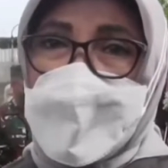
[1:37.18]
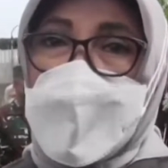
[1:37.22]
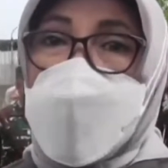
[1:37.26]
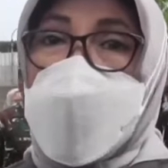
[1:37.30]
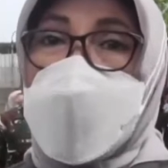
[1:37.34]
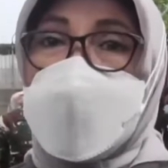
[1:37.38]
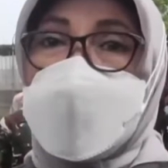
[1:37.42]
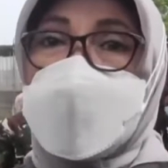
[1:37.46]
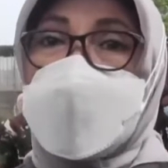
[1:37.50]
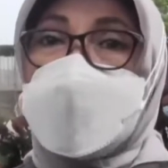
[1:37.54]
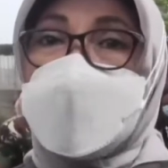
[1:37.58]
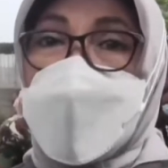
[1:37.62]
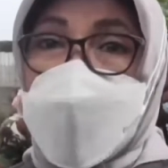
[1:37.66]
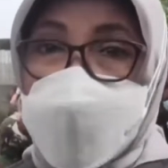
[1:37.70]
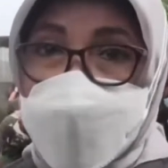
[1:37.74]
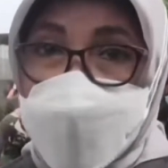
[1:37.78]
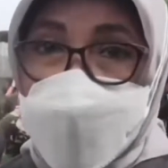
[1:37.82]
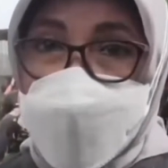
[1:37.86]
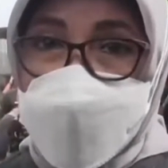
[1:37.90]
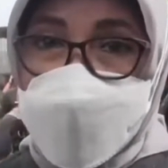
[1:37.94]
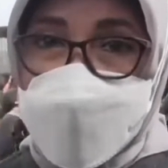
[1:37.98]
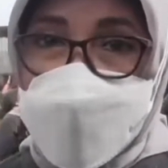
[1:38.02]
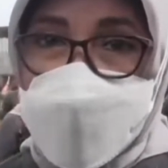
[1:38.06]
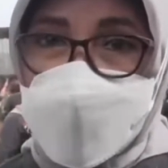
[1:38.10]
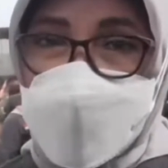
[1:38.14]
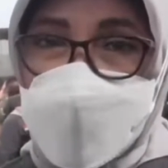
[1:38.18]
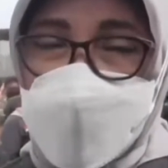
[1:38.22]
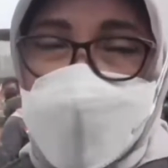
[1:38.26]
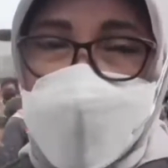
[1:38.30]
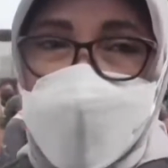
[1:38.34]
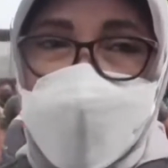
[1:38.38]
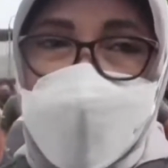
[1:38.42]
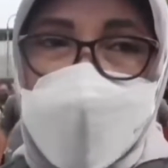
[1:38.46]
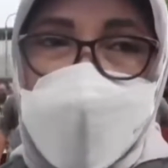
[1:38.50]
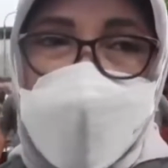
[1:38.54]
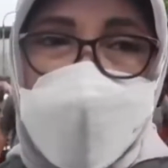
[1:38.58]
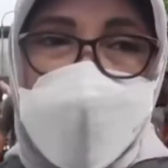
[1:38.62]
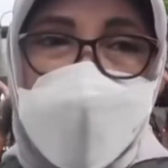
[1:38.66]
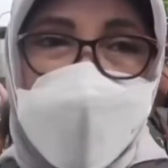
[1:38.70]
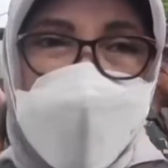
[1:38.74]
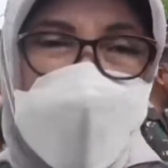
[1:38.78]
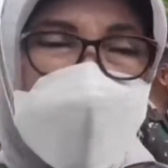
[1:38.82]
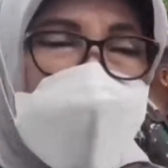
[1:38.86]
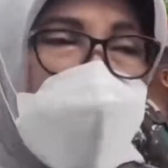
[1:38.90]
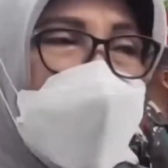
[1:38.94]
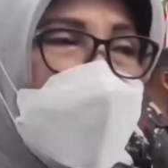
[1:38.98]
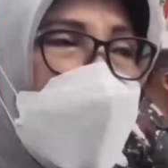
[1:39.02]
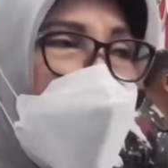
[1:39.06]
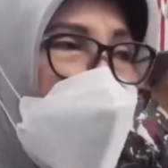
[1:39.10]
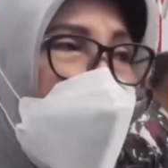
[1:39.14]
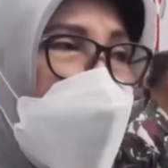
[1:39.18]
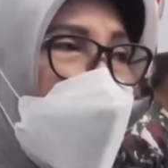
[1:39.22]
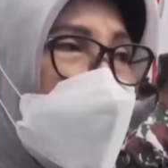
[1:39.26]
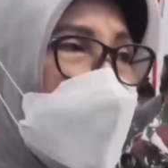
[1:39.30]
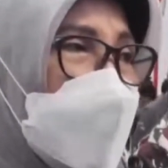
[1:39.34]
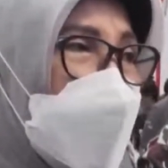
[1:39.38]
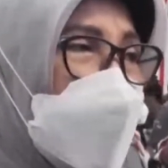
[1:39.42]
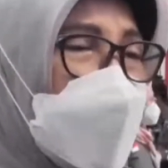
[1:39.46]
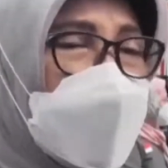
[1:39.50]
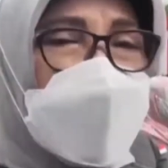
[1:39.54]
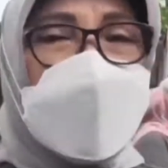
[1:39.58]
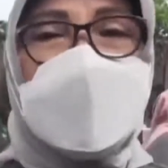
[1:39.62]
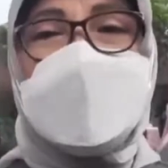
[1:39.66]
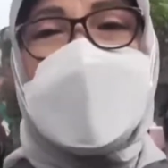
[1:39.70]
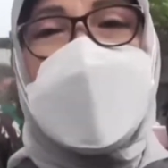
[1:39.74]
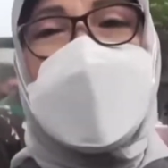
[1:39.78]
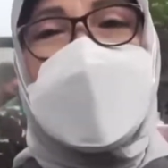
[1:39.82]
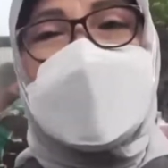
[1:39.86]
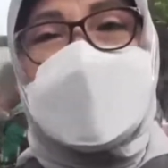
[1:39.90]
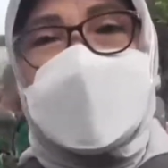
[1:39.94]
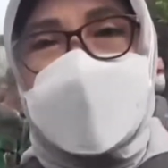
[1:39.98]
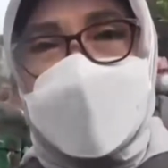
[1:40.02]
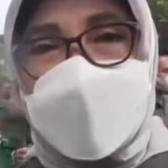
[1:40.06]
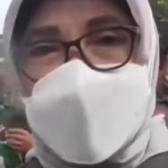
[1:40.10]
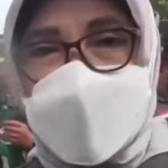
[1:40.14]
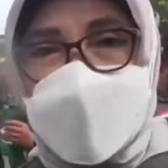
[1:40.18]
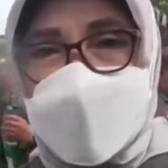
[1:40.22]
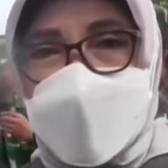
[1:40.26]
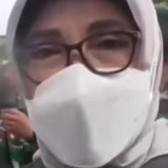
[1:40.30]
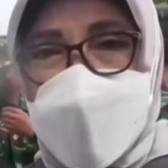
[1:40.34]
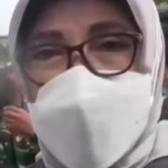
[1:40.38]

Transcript: hari kemarin itu penambahannya 5 kasus.